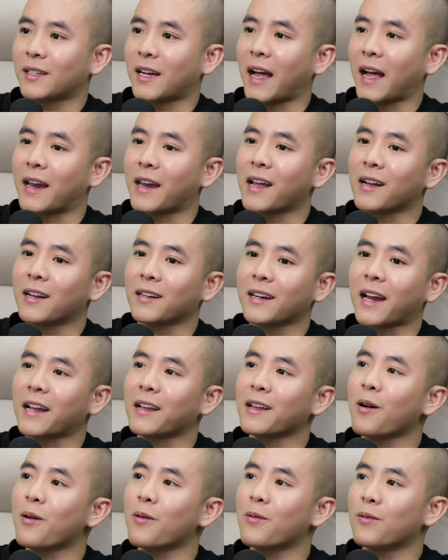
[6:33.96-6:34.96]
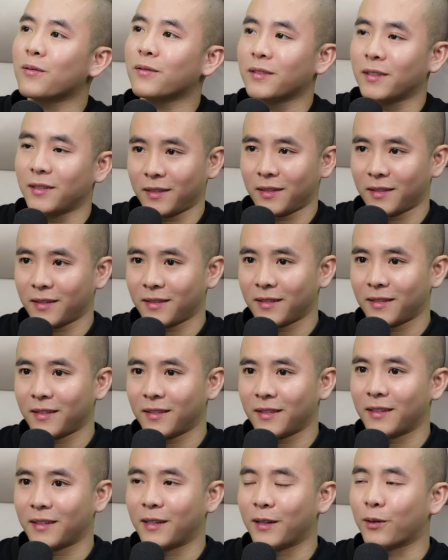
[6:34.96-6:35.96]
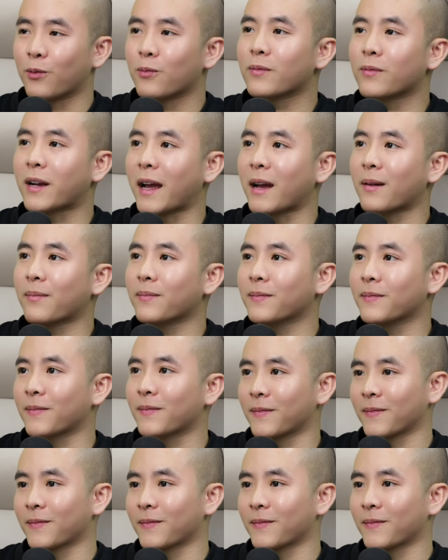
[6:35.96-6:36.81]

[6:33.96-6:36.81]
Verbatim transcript: uh, khả năng đánh nhau thì cũng kém